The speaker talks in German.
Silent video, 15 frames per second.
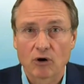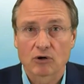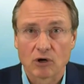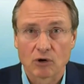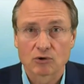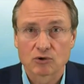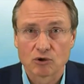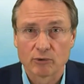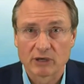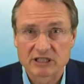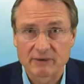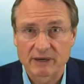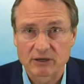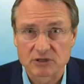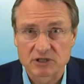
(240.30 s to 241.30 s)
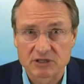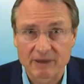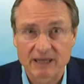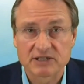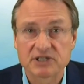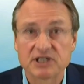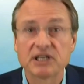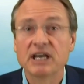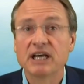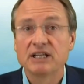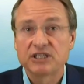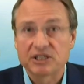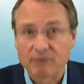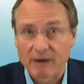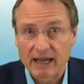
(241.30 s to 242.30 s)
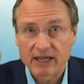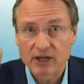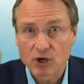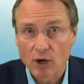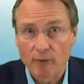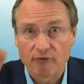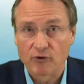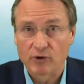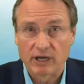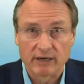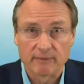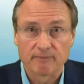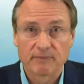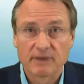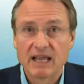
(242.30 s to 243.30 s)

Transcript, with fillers: Horror Oktober 2020 zwei Köpfungen.